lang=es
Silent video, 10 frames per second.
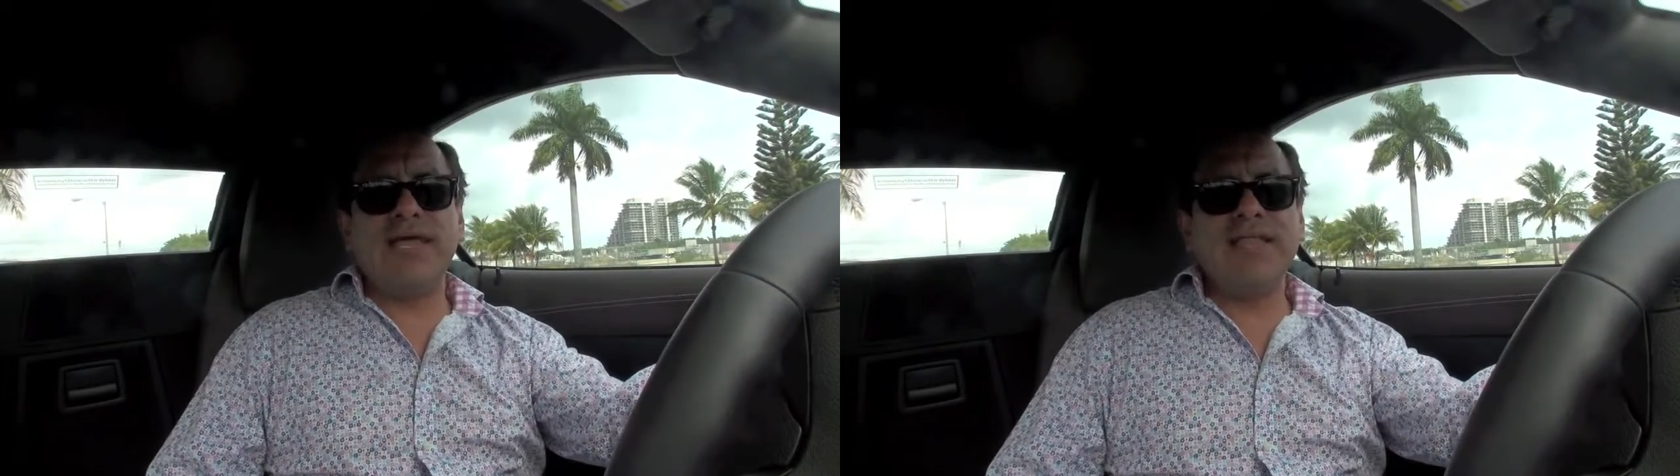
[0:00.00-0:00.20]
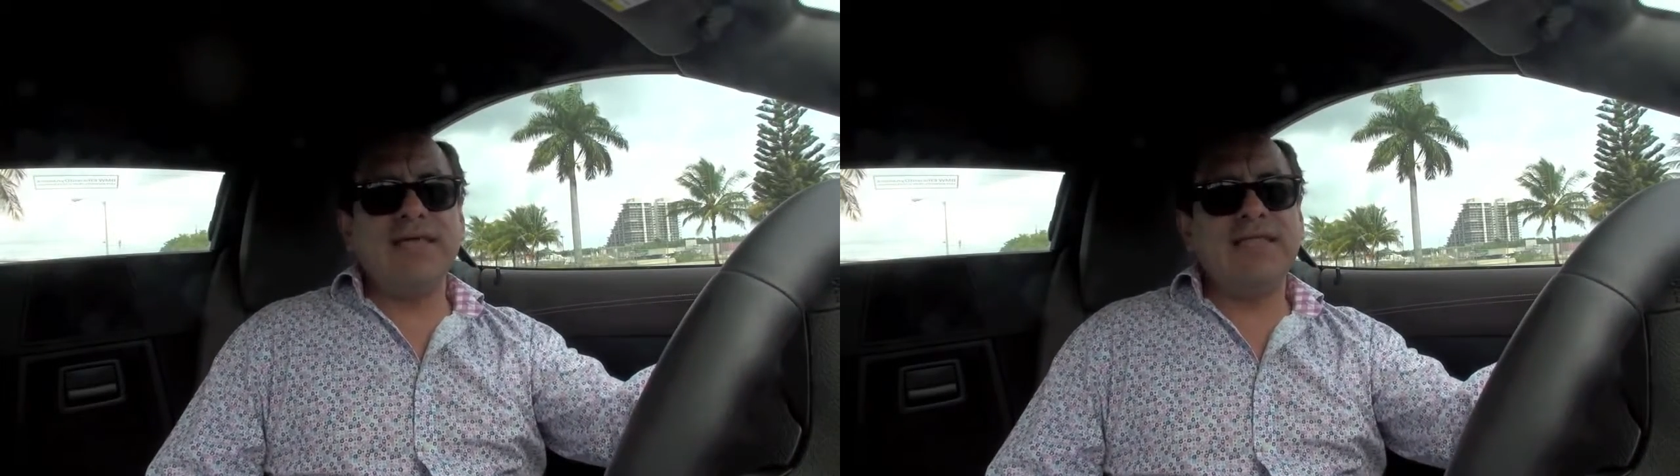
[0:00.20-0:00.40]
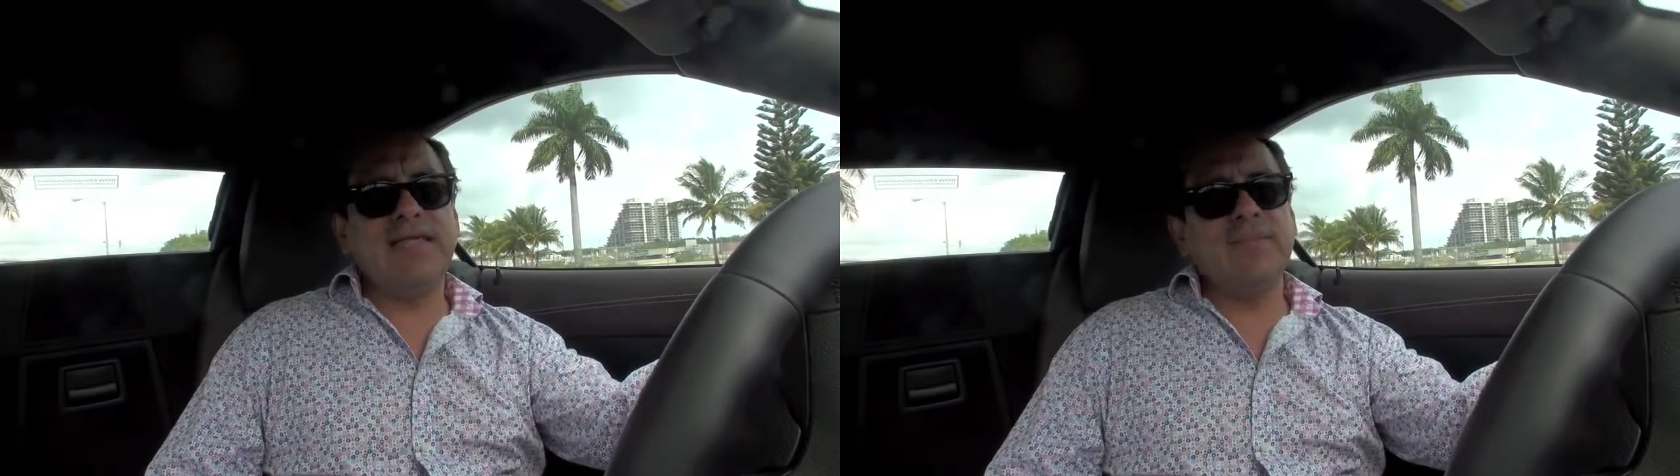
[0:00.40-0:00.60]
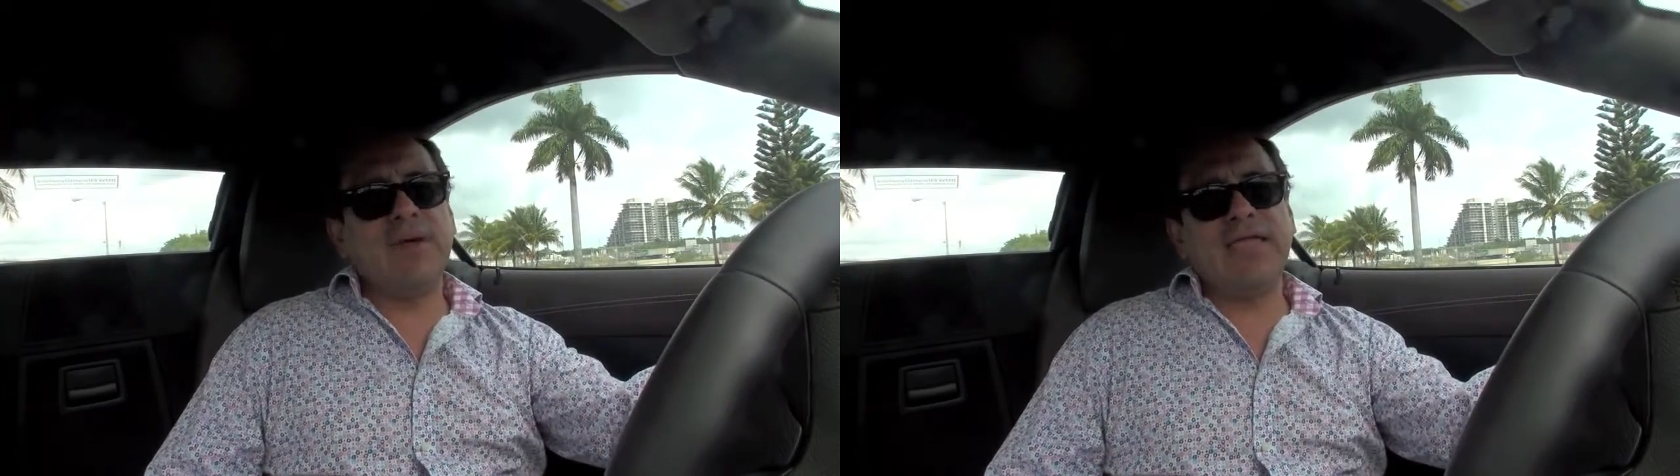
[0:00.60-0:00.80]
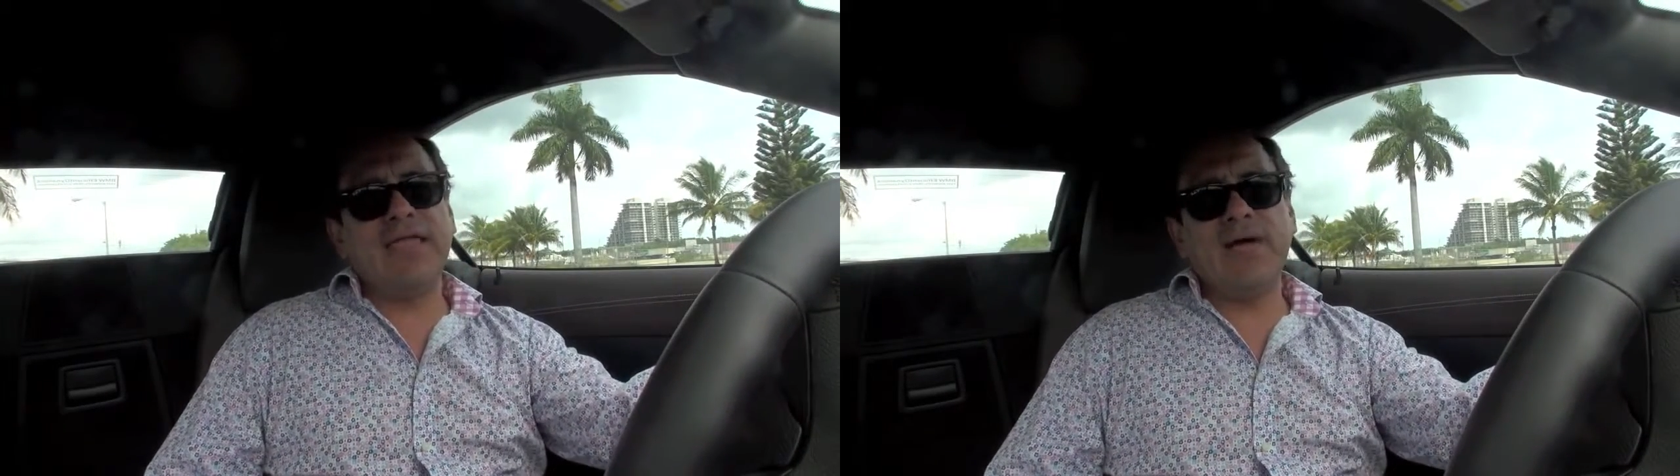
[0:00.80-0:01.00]
Island, en
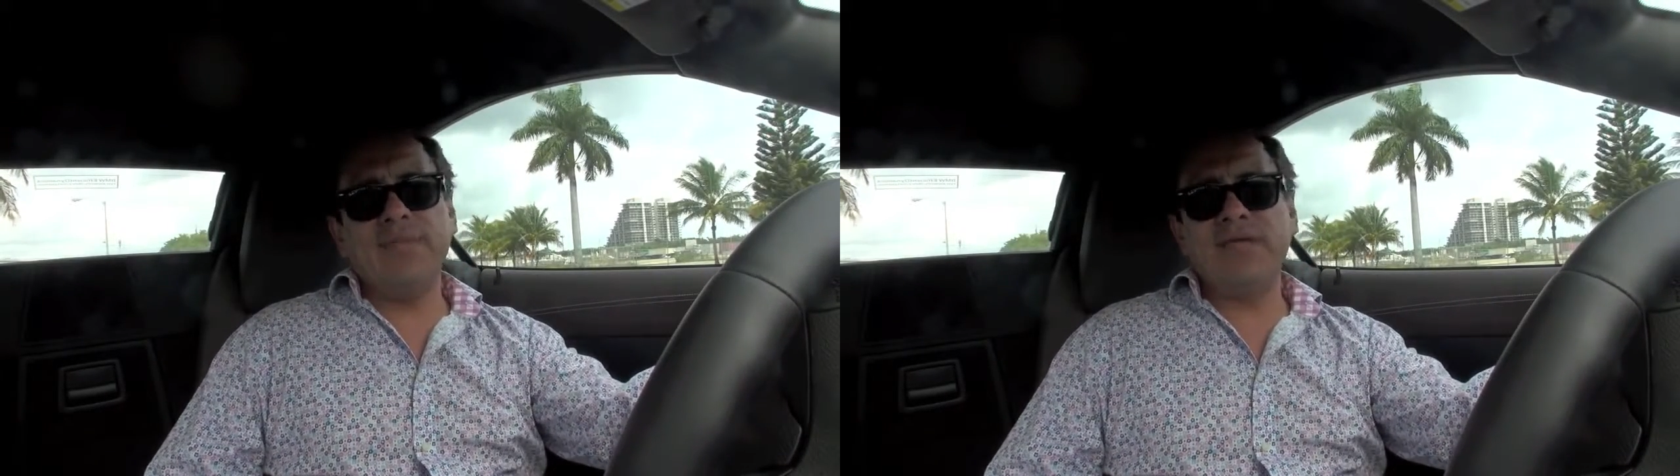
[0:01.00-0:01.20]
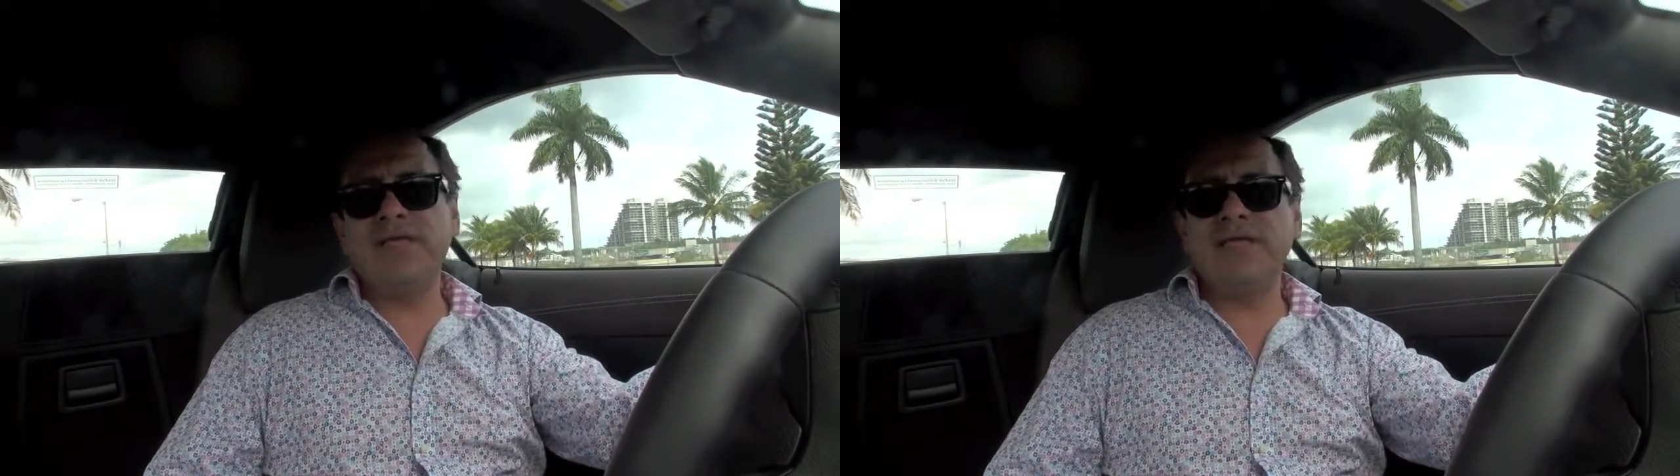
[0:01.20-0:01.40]
Miami,